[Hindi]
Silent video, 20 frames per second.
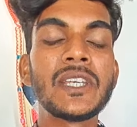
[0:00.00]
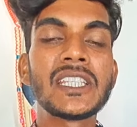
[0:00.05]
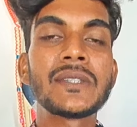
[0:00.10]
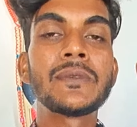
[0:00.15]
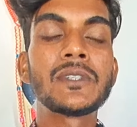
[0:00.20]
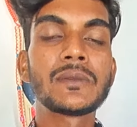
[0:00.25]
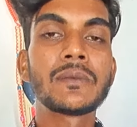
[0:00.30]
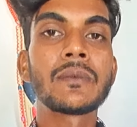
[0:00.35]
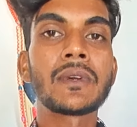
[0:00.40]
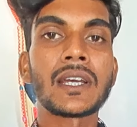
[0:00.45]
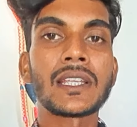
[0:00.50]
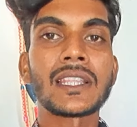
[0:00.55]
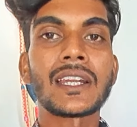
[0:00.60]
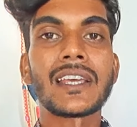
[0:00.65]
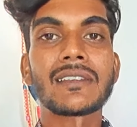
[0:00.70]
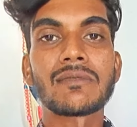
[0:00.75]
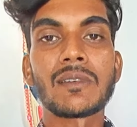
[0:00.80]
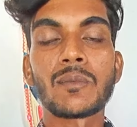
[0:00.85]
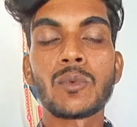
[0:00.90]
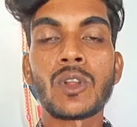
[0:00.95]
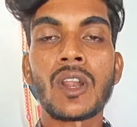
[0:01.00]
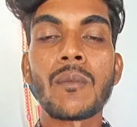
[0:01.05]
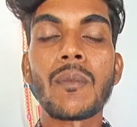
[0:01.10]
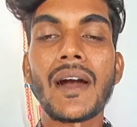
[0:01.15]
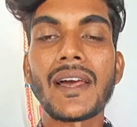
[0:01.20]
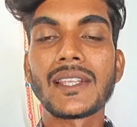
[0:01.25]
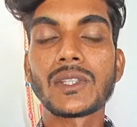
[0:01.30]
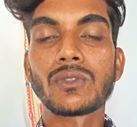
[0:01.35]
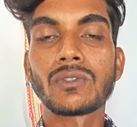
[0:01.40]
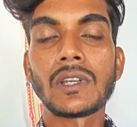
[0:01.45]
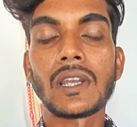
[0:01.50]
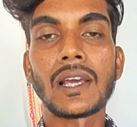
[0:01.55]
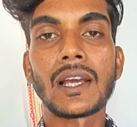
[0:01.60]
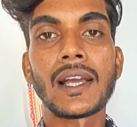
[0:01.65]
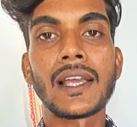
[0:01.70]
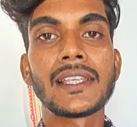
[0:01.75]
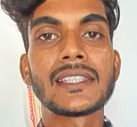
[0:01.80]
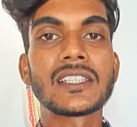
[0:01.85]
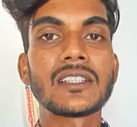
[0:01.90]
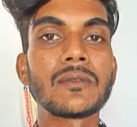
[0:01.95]
बीच बीच में कतरास में पूरा बारिश होने
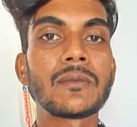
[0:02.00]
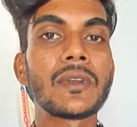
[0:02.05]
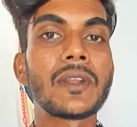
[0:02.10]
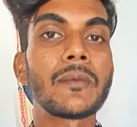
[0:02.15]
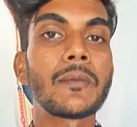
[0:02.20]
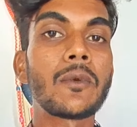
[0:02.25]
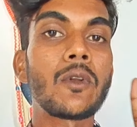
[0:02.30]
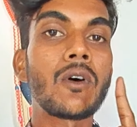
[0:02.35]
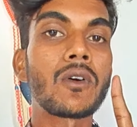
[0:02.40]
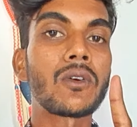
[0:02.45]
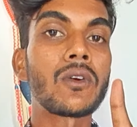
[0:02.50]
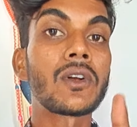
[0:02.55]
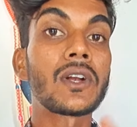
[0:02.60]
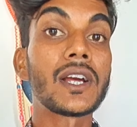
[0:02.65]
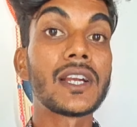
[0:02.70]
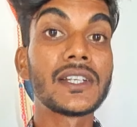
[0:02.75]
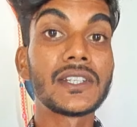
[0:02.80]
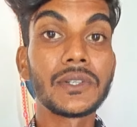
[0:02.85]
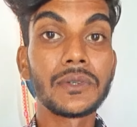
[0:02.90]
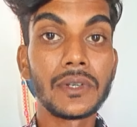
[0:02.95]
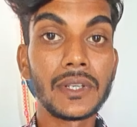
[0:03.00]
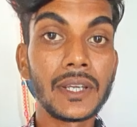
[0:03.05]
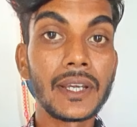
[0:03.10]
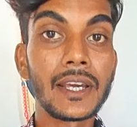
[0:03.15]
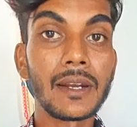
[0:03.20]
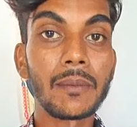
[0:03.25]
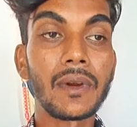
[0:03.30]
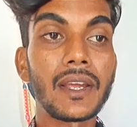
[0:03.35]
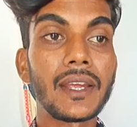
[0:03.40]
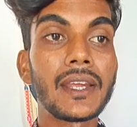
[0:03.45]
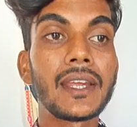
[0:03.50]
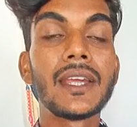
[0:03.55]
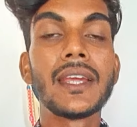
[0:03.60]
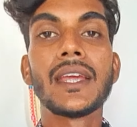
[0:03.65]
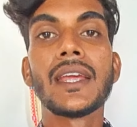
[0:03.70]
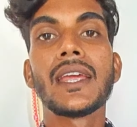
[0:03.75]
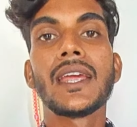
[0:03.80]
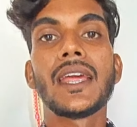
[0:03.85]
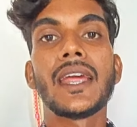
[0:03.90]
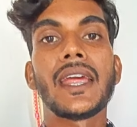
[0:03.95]
लगा इसलिए मैंने ब्लॉग को कंटिन्यू नहीं कर पाए
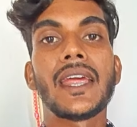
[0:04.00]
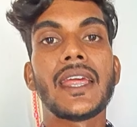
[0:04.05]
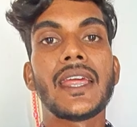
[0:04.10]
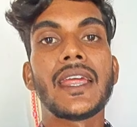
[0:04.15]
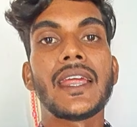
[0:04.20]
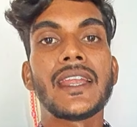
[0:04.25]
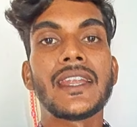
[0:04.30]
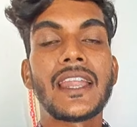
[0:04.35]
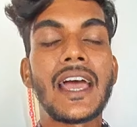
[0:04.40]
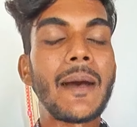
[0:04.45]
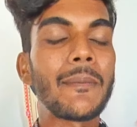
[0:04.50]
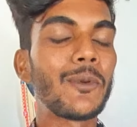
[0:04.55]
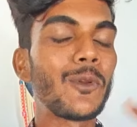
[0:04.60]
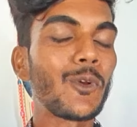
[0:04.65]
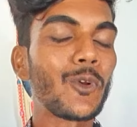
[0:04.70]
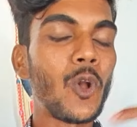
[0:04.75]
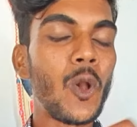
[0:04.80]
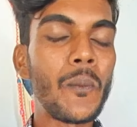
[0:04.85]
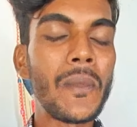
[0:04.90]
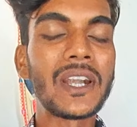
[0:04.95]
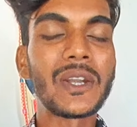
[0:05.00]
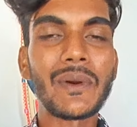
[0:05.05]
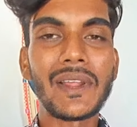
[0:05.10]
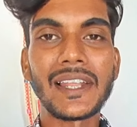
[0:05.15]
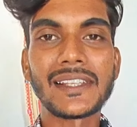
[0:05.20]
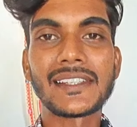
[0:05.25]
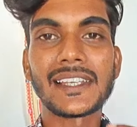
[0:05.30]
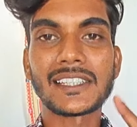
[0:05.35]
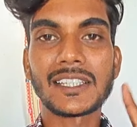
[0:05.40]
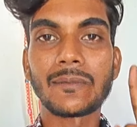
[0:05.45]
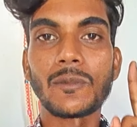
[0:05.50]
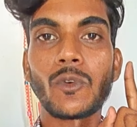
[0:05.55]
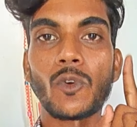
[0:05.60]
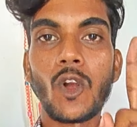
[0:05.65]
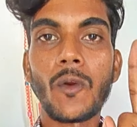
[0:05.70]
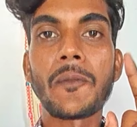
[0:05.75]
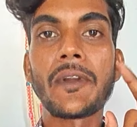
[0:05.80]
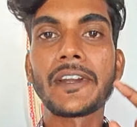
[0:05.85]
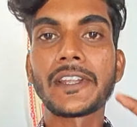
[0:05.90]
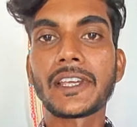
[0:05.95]
एंड आप लोग कमेंट वाले सेक्शन में
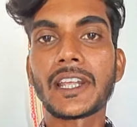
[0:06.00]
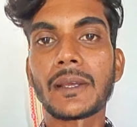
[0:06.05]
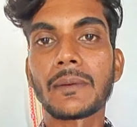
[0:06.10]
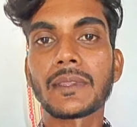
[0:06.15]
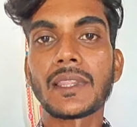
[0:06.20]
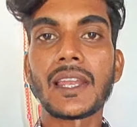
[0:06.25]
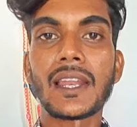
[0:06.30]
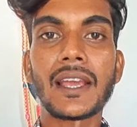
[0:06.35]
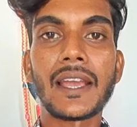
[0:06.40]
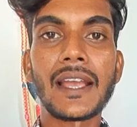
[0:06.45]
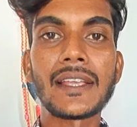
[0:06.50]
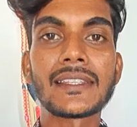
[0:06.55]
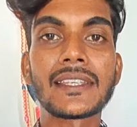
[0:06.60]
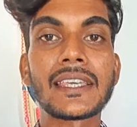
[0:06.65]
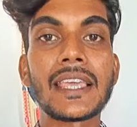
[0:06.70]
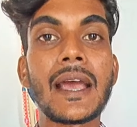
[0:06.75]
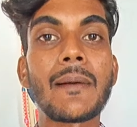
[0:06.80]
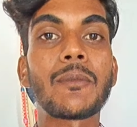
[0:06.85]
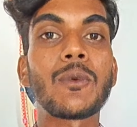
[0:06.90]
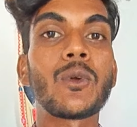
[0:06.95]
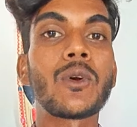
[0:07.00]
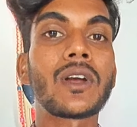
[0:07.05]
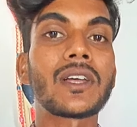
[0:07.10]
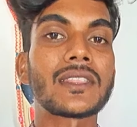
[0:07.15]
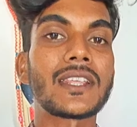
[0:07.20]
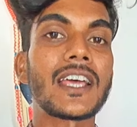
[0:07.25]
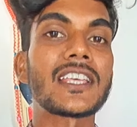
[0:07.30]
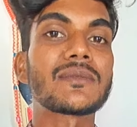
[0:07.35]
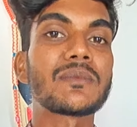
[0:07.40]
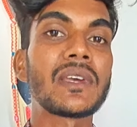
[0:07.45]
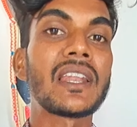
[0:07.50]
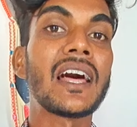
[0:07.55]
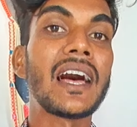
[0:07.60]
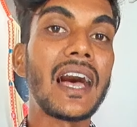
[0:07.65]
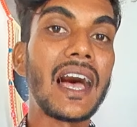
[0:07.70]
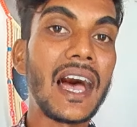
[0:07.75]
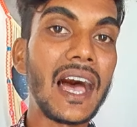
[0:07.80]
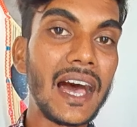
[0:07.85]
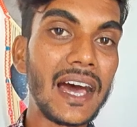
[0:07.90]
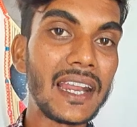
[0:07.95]
कमेंट करके बताना गाइस कि आप लोग कतरास मेला
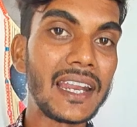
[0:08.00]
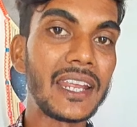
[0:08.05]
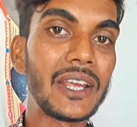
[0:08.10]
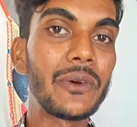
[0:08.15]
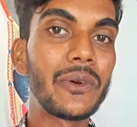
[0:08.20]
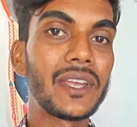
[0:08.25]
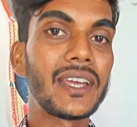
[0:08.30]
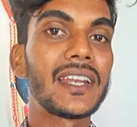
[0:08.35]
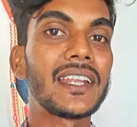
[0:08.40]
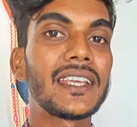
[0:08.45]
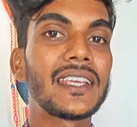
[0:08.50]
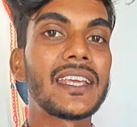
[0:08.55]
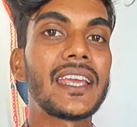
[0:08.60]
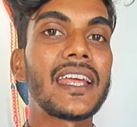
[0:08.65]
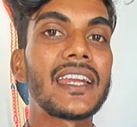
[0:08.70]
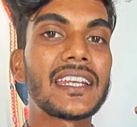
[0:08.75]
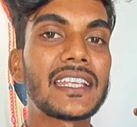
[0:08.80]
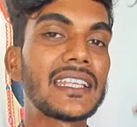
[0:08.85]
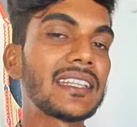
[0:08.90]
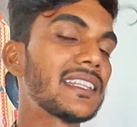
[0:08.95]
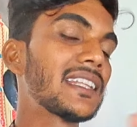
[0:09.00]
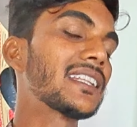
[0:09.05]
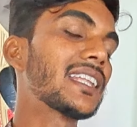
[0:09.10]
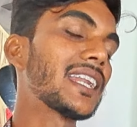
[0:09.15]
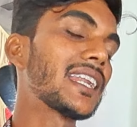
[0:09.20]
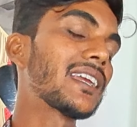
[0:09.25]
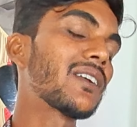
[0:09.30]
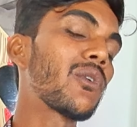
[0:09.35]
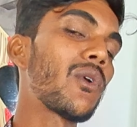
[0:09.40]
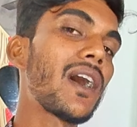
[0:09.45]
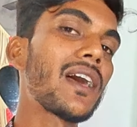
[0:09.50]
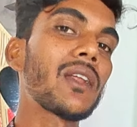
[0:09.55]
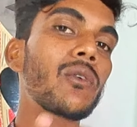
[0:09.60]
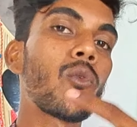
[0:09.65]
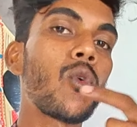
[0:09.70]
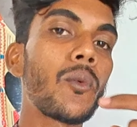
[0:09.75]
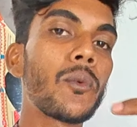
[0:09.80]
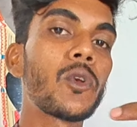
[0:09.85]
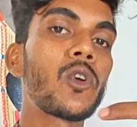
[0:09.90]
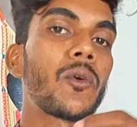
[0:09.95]
आ रहे हो या नहीं एंड कितने तारीख को आ रहे
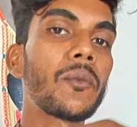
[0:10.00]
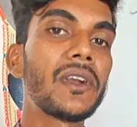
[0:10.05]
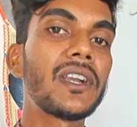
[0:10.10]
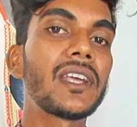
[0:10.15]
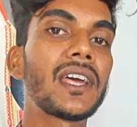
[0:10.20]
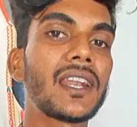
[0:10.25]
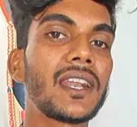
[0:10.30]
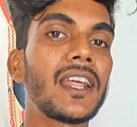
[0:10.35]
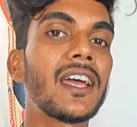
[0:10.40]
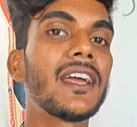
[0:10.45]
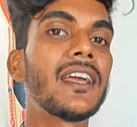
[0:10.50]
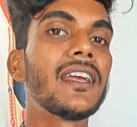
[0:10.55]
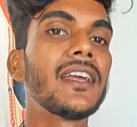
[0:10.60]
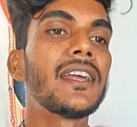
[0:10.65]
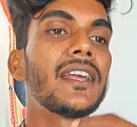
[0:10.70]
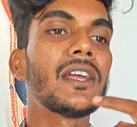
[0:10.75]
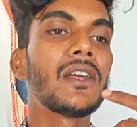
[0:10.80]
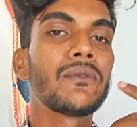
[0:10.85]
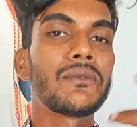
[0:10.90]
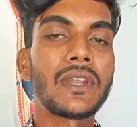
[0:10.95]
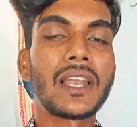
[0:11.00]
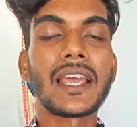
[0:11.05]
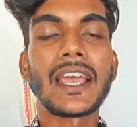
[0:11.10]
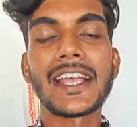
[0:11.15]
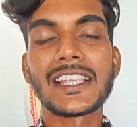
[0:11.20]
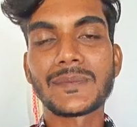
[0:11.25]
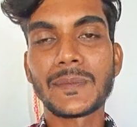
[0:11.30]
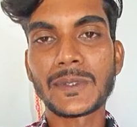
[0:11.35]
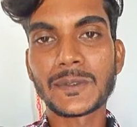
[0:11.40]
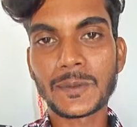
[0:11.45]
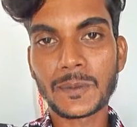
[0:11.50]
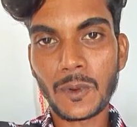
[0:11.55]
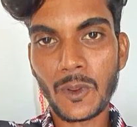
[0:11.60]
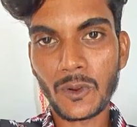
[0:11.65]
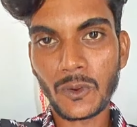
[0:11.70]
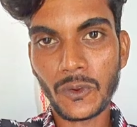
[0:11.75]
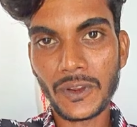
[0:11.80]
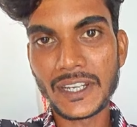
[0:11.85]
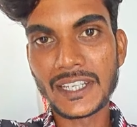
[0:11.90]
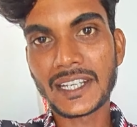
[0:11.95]
हो वो भी कमेंट करना फिलहाल गाइस मैं इस
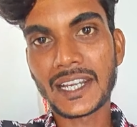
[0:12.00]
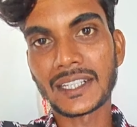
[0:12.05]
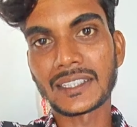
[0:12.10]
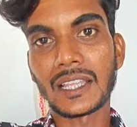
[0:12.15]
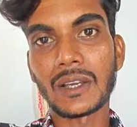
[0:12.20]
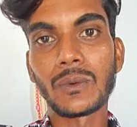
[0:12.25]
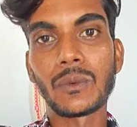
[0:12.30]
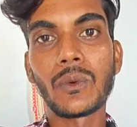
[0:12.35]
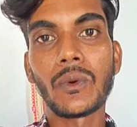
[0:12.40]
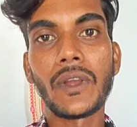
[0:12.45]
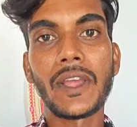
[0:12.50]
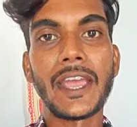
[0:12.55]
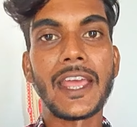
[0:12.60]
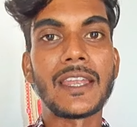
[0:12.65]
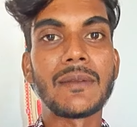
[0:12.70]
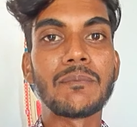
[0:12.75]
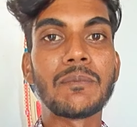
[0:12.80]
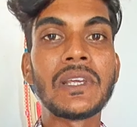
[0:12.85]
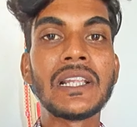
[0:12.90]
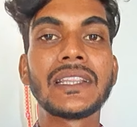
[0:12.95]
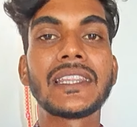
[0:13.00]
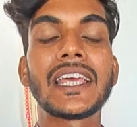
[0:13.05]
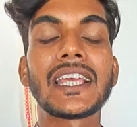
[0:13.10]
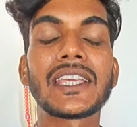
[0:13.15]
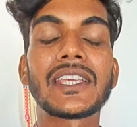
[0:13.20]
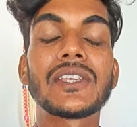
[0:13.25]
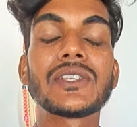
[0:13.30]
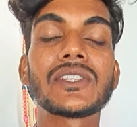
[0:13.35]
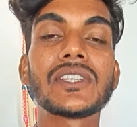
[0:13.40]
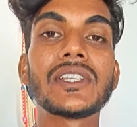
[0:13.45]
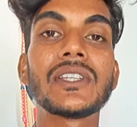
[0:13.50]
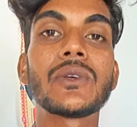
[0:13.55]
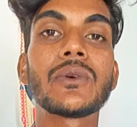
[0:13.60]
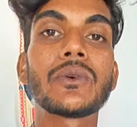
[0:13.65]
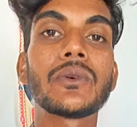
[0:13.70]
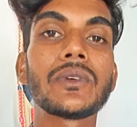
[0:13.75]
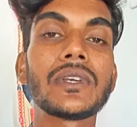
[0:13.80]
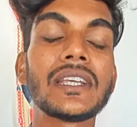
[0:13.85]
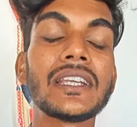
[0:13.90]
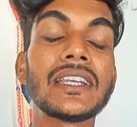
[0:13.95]
ब्लॉग को एंड करता हूँ एंड मिलता है किसी न्यू